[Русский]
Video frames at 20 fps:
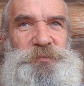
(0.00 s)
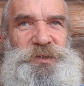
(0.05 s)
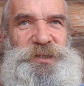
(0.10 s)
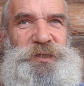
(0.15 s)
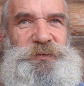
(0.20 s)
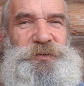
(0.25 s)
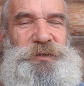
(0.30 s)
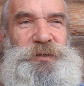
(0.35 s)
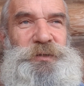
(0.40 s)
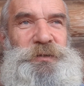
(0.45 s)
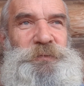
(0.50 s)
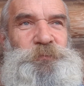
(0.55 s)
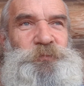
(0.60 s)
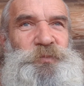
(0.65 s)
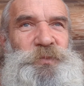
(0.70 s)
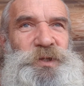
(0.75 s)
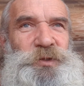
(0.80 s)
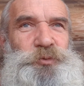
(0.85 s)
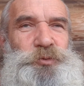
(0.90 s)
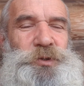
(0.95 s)
Представьте,
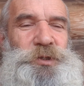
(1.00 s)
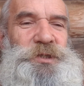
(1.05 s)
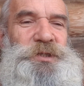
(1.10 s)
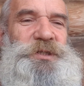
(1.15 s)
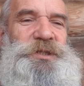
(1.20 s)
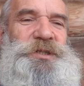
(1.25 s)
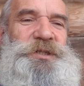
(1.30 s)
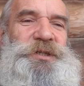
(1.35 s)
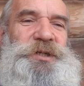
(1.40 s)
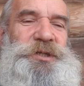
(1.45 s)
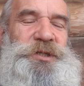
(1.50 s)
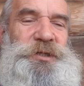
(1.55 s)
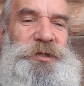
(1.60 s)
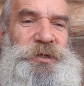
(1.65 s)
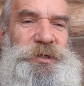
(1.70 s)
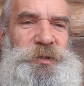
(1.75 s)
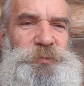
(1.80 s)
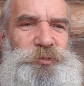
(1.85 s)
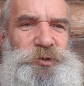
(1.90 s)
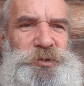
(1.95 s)
тут из 10
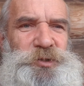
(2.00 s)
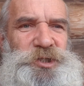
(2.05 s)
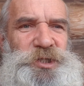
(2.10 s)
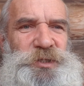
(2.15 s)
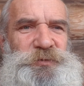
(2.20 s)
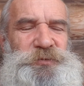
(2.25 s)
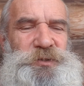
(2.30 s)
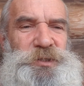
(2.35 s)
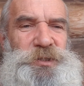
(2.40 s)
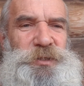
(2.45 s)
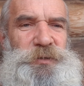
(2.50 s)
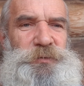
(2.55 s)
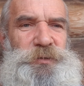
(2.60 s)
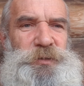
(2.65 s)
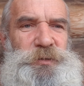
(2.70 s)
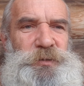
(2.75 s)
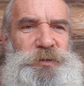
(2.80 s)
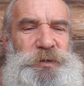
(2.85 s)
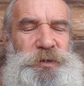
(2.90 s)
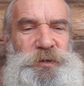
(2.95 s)
человек, допустим, 6
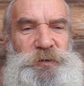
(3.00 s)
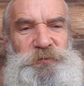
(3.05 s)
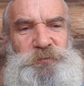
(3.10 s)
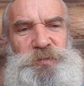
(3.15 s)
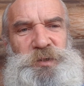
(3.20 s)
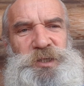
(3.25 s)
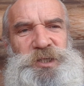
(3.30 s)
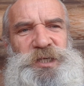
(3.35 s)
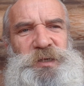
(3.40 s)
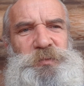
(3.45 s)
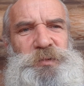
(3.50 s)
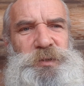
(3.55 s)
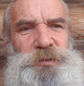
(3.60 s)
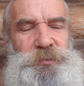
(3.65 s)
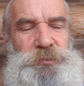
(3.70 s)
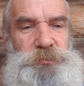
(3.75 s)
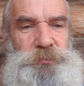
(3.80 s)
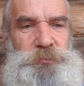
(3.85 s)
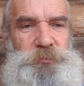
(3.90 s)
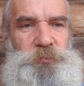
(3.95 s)
выздоровело, а в плацебе
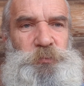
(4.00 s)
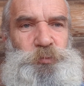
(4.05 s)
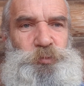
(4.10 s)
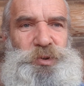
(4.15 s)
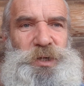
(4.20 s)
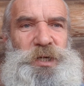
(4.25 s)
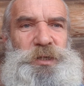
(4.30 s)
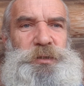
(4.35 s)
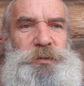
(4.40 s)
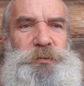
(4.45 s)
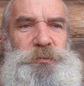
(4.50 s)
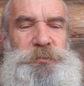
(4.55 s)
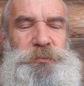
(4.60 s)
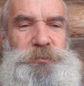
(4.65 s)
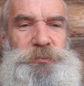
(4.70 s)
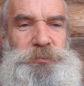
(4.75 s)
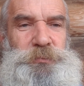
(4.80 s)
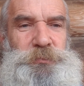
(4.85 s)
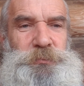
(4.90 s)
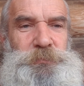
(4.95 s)
5.
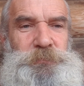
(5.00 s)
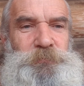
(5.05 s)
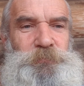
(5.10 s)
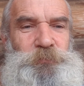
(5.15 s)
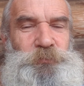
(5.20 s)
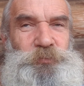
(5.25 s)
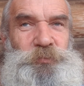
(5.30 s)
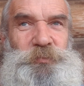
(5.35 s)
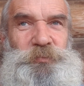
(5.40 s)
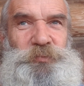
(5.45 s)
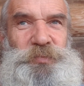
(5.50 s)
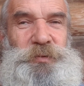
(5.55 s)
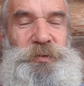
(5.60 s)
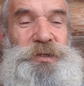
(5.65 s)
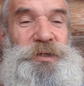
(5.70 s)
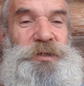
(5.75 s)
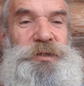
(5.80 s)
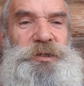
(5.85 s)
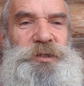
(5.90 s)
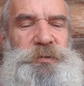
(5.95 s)

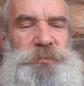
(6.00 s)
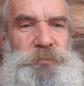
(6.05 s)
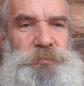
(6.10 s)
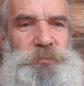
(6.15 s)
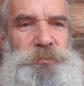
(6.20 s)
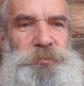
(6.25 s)
Понимаете, это же